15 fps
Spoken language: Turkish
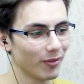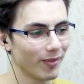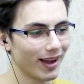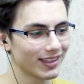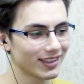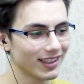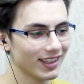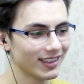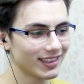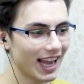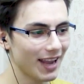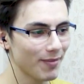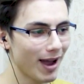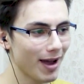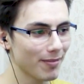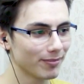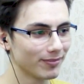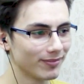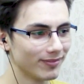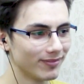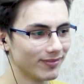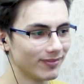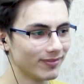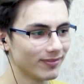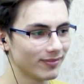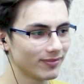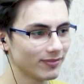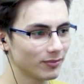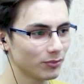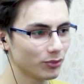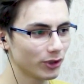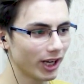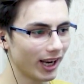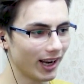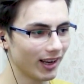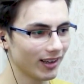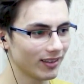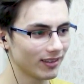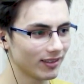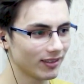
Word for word: Olmaz. Saymam. Bu ne lan?